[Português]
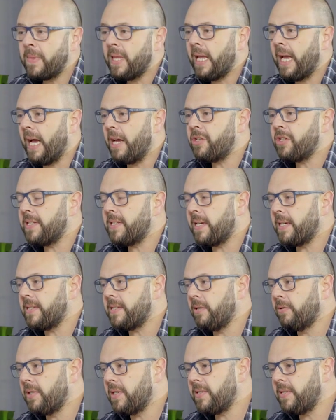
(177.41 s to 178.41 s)
Acho que essa
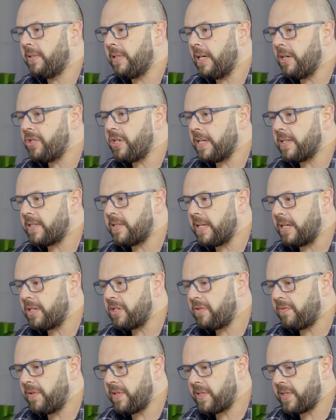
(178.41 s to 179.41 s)
questão das inteligências
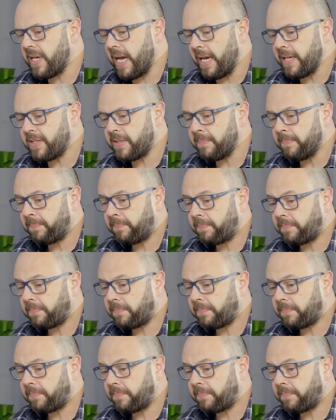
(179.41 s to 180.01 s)
artificiais